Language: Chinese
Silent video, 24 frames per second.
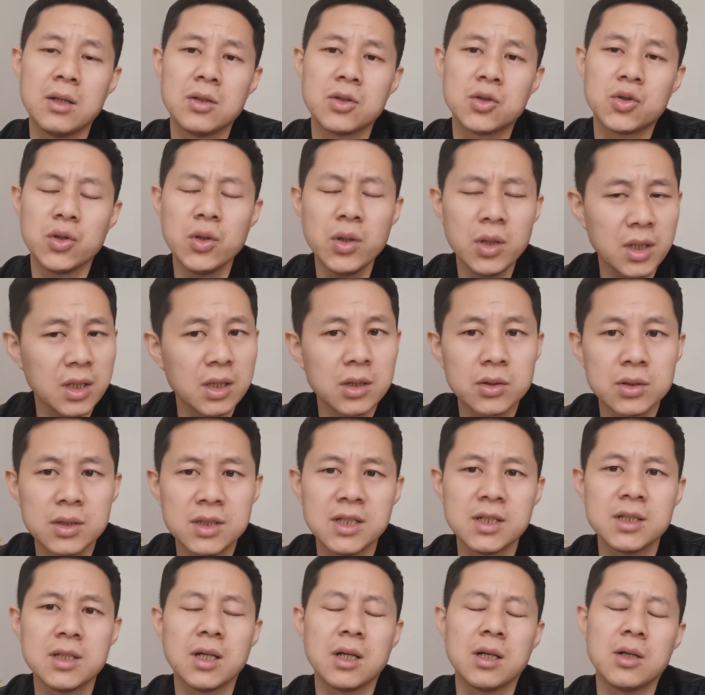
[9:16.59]
所以，很
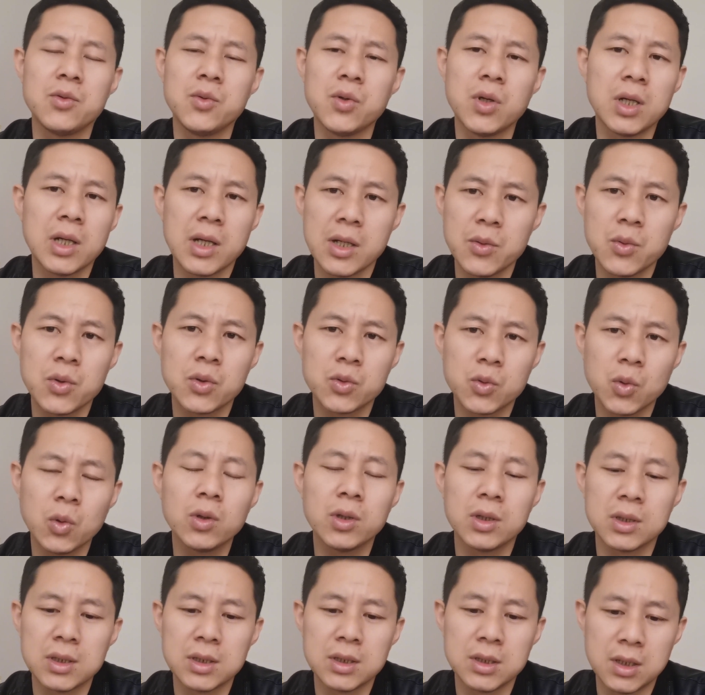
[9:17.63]
现在越来越多
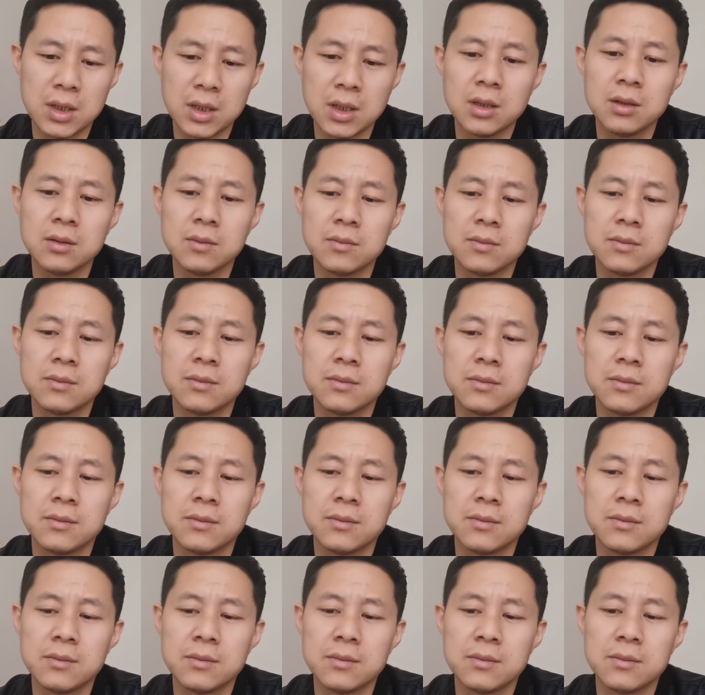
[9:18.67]
的人